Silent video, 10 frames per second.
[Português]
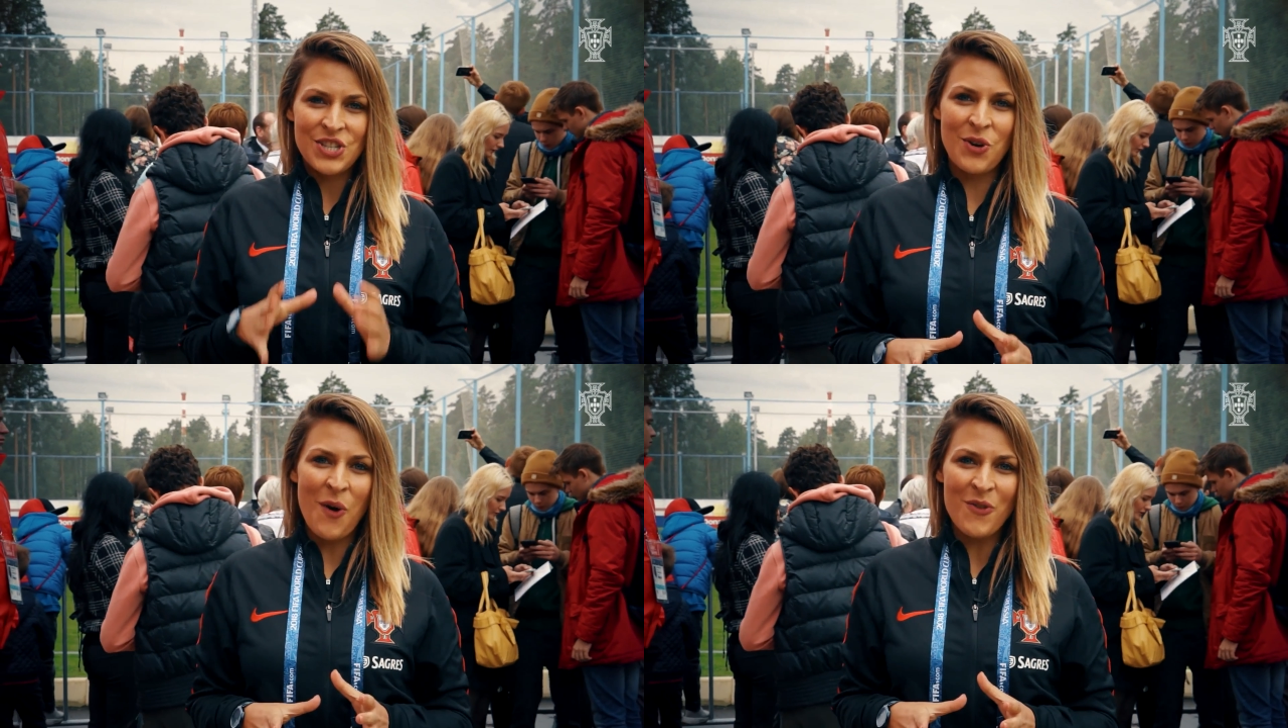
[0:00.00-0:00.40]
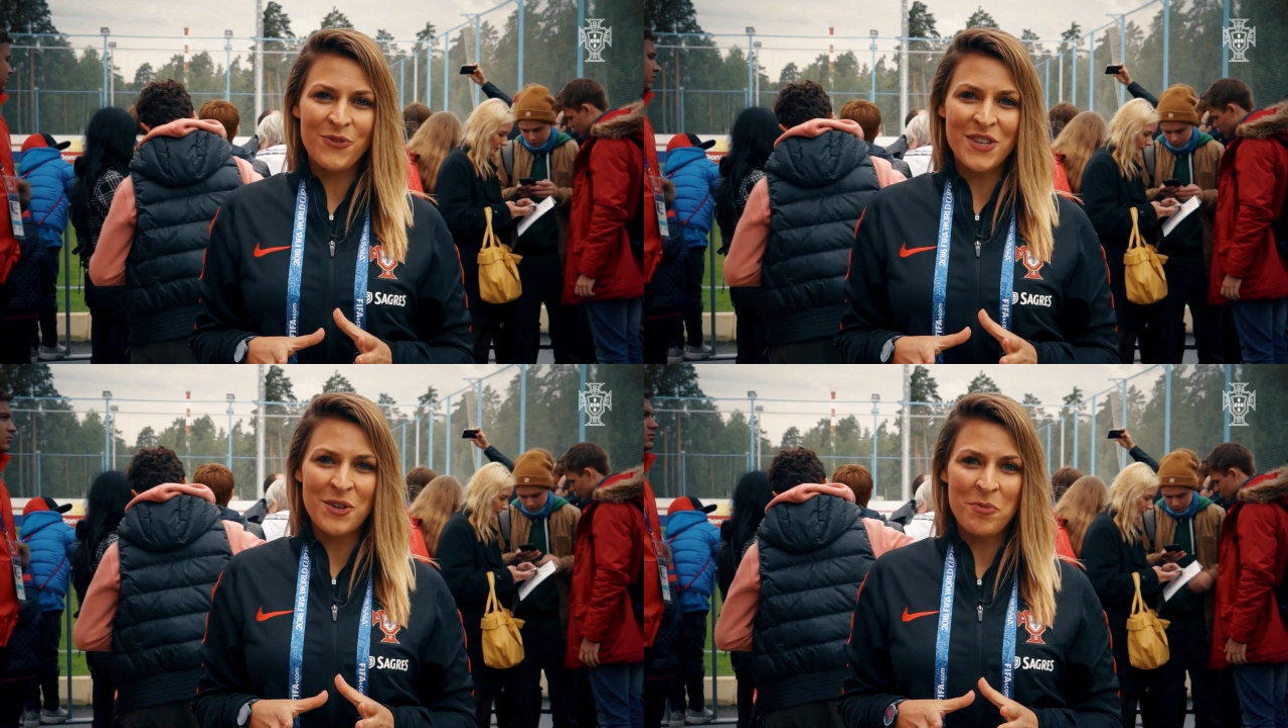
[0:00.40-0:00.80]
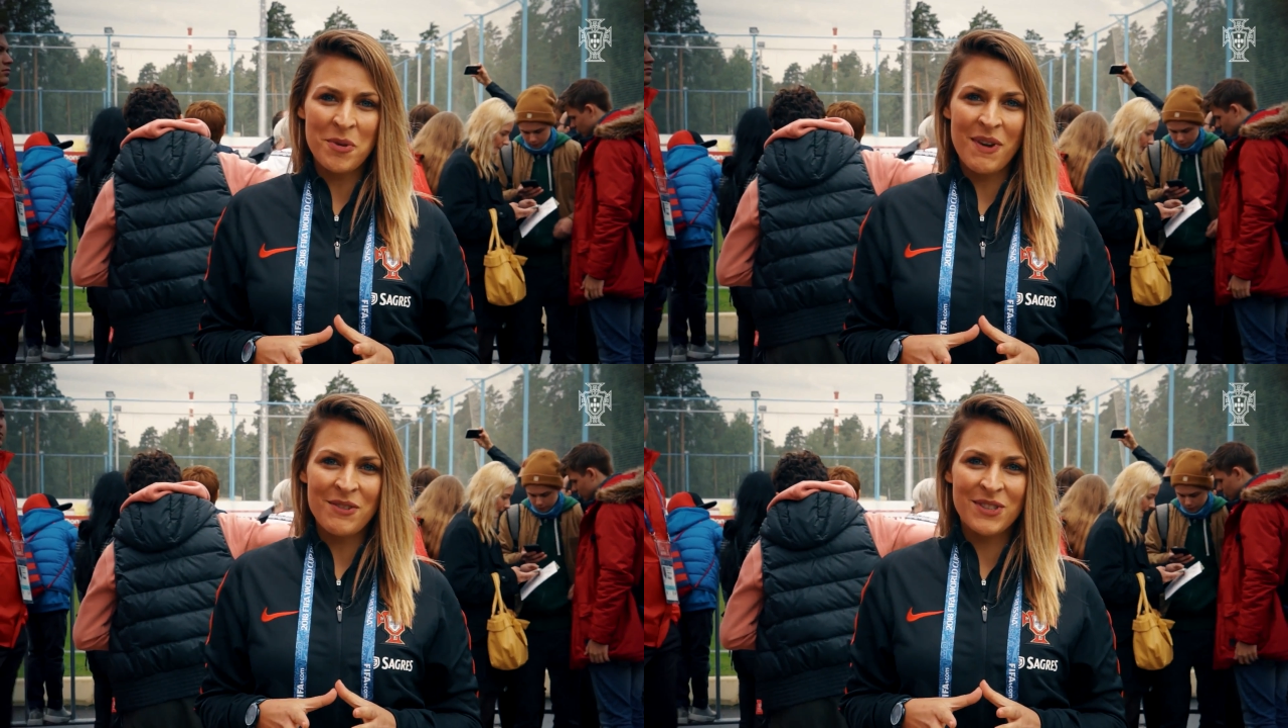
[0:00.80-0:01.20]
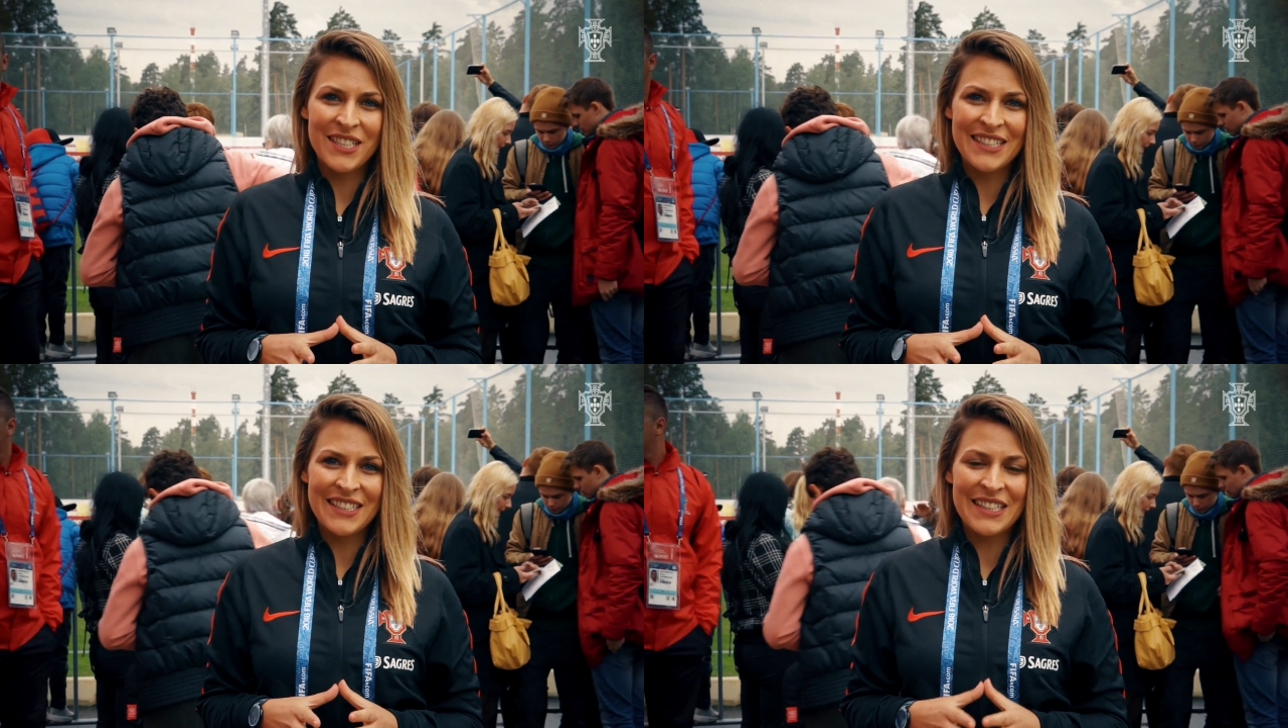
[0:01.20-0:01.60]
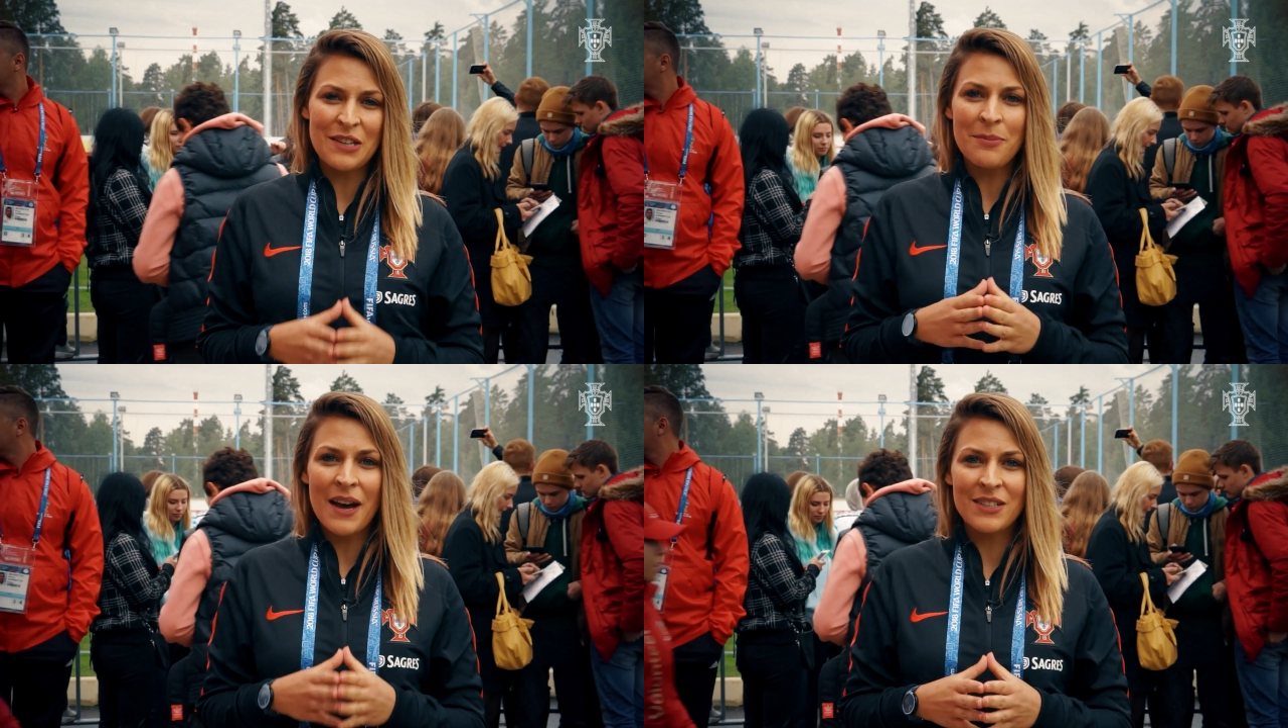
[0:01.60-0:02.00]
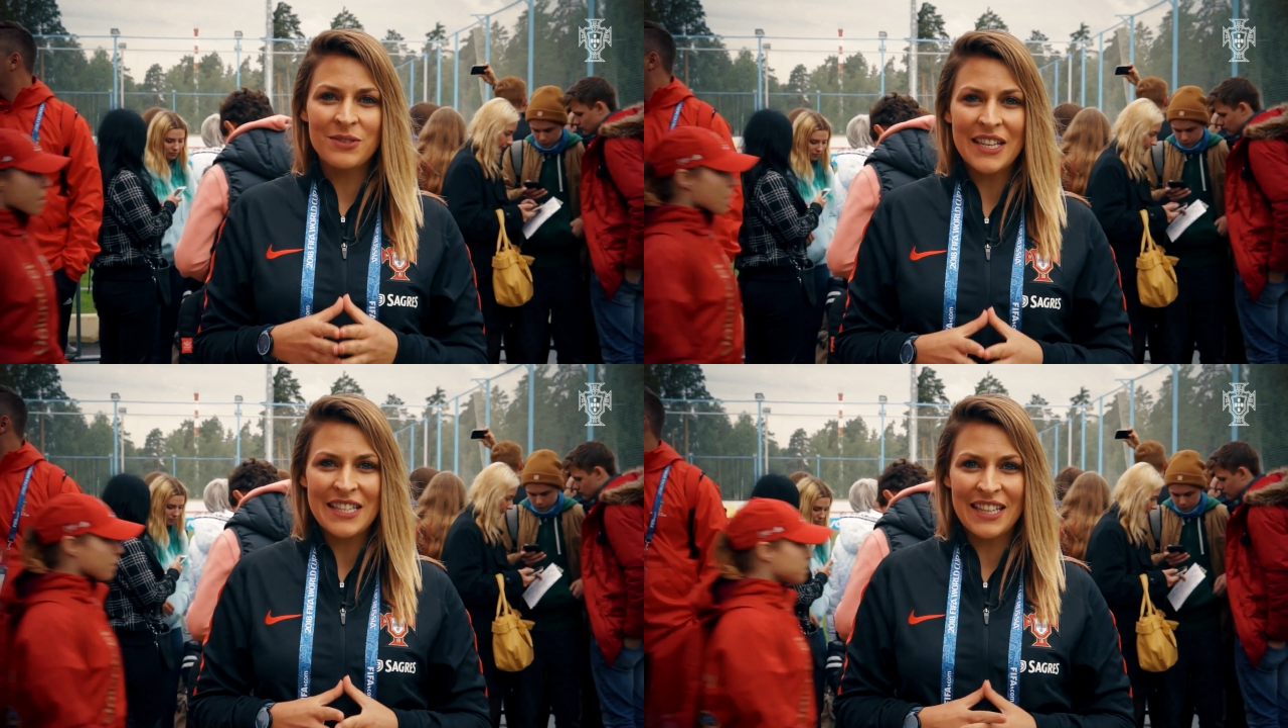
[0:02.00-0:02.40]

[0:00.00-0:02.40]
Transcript: Chegou ao fim o primeiro dia de trabalho da